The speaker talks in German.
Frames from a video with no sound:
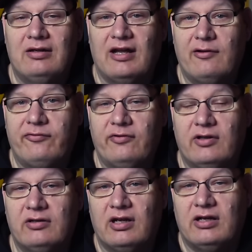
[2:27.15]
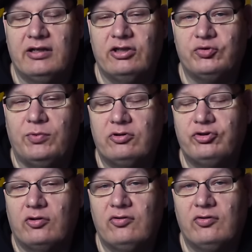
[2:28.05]
live in der ARD
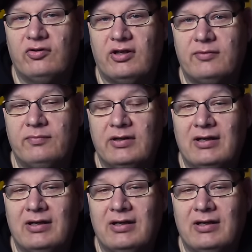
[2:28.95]
Sportshow zu sehen.